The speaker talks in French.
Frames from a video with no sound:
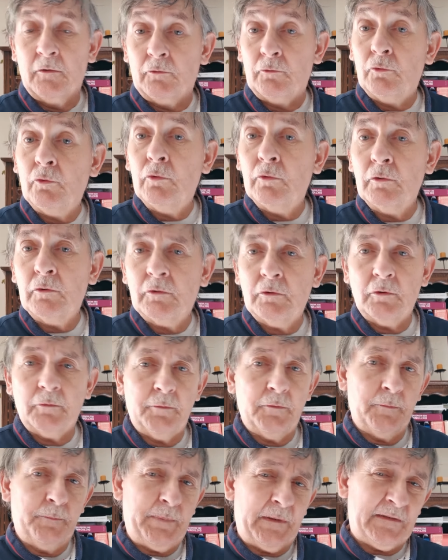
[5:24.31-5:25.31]
Donc,
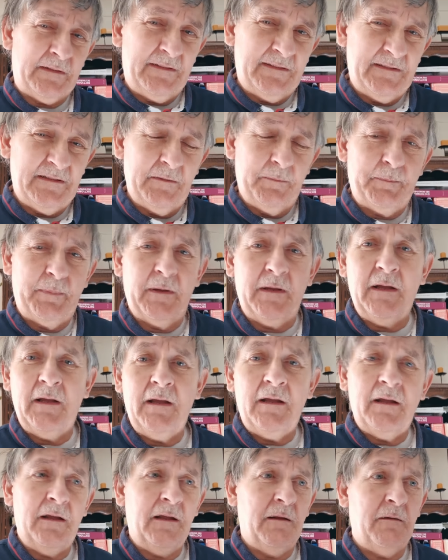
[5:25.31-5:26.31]
euh,
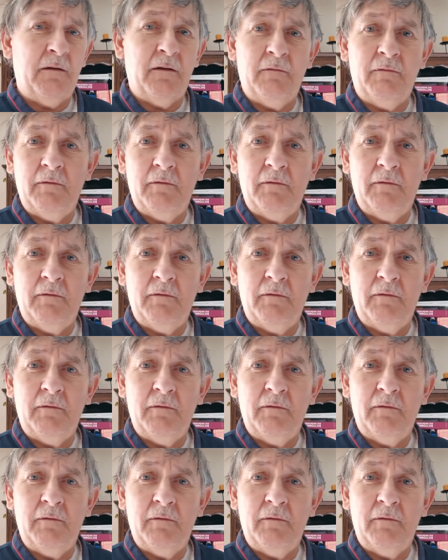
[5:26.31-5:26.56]
participer